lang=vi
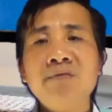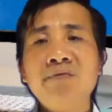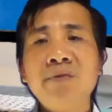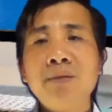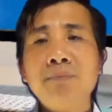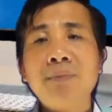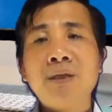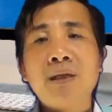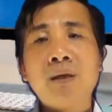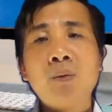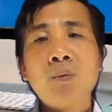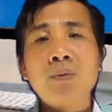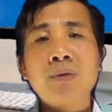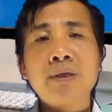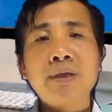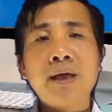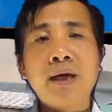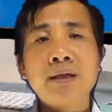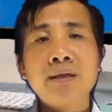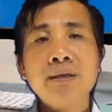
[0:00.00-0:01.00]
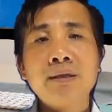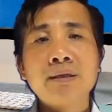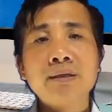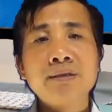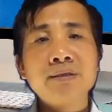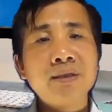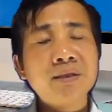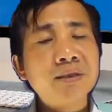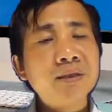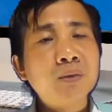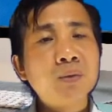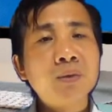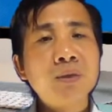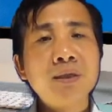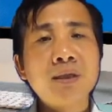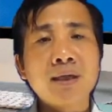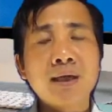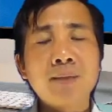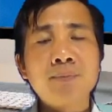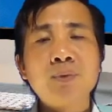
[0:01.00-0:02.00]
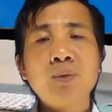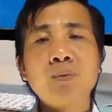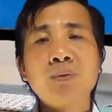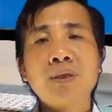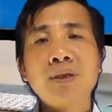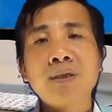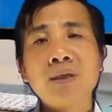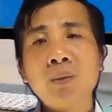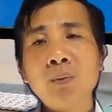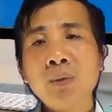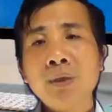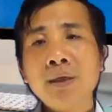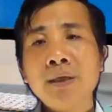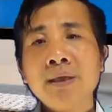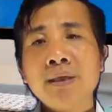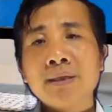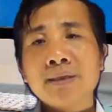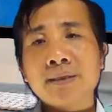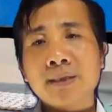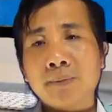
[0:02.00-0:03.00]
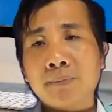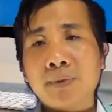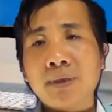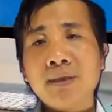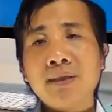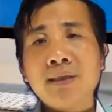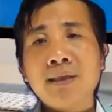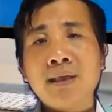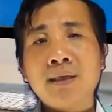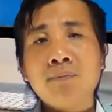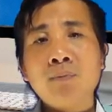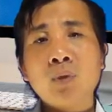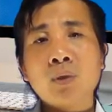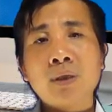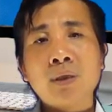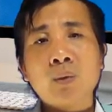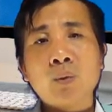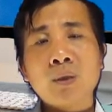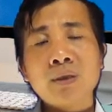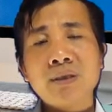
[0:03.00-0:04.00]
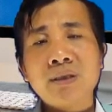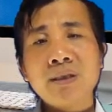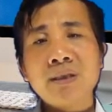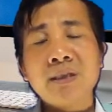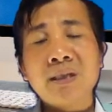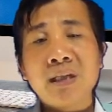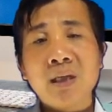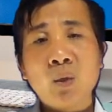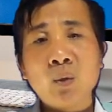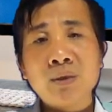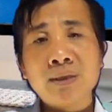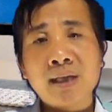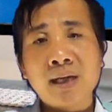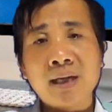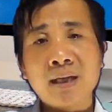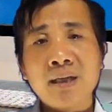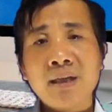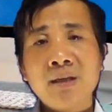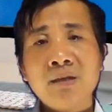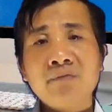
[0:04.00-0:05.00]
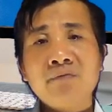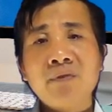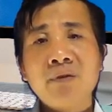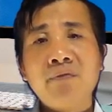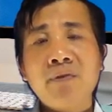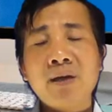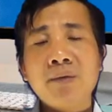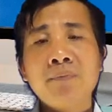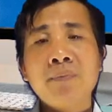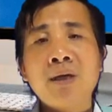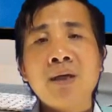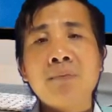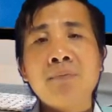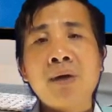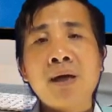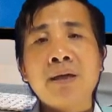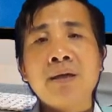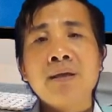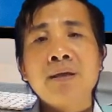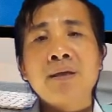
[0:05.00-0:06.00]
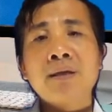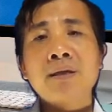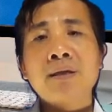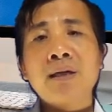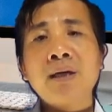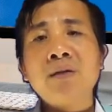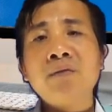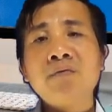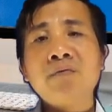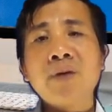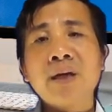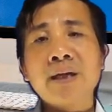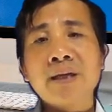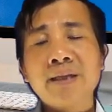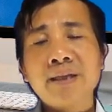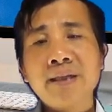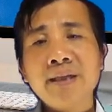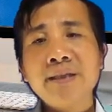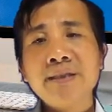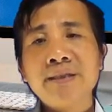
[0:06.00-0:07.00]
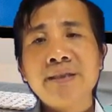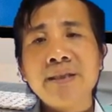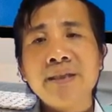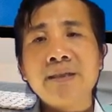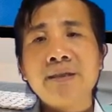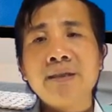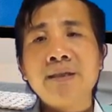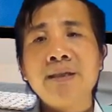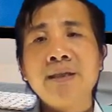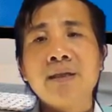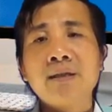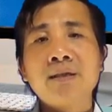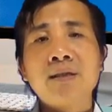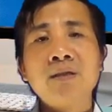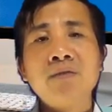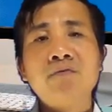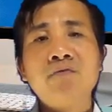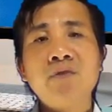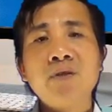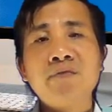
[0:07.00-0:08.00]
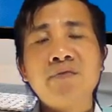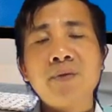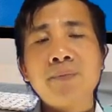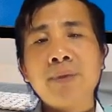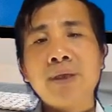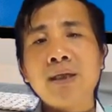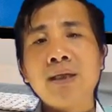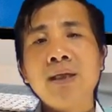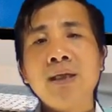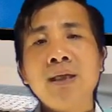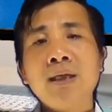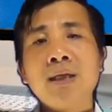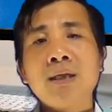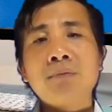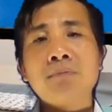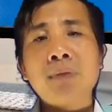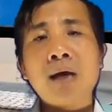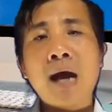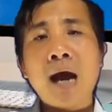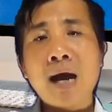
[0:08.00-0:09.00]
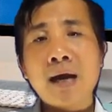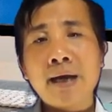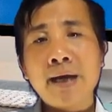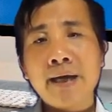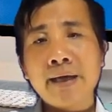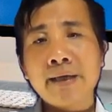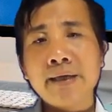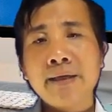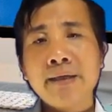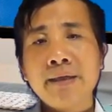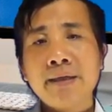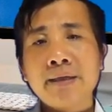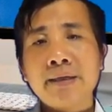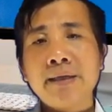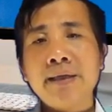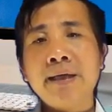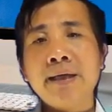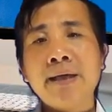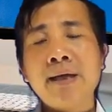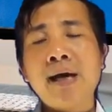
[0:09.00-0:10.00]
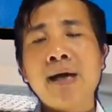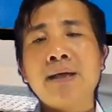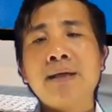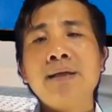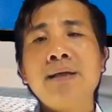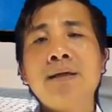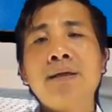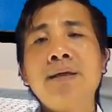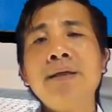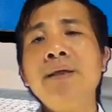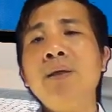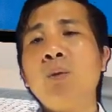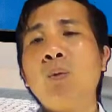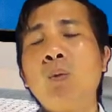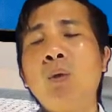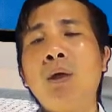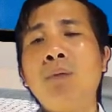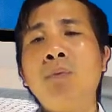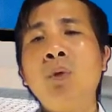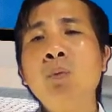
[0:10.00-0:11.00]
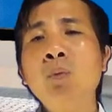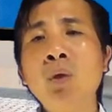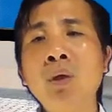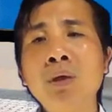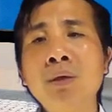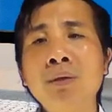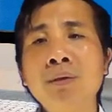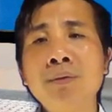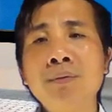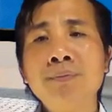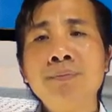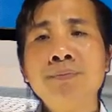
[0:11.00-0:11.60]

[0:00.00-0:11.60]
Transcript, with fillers: cân với mật ong đã được rất nhiều người áp dụng thành công. Giảm cân là một cái quá trình lâu dài, vì vậy mà bạn cần phải kiên trì thực hiện cái phương pháp này hàng ngày để đạt được cái hiệu quả mong muốn.